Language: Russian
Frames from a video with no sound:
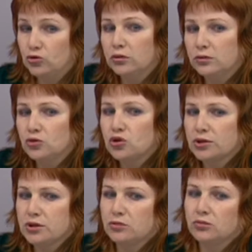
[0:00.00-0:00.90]
Чуть
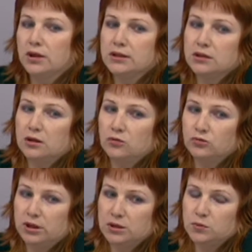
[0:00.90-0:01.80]
лучше ситуация
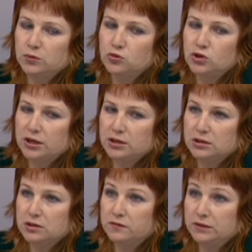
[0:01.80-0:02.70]
у нас
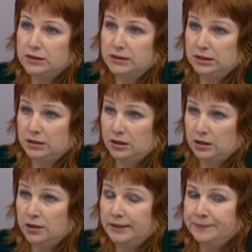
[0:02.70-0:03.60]
получается с
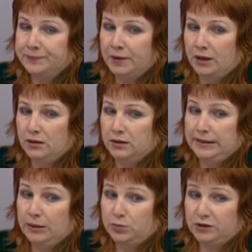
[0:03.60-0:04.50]
вакциной а,
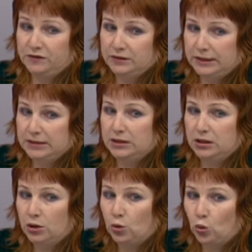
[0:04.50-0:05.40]
для
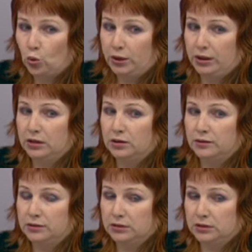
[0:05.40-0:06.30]
профилактики кори,
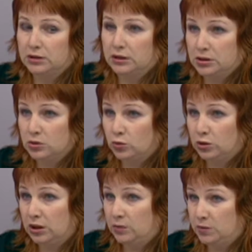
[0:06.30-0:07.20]
э,
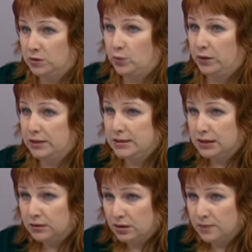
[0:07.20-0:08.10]
краснухи и
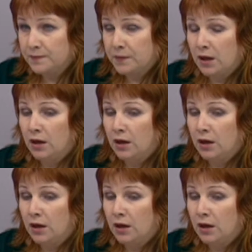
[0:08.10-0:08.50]
пит-паротита –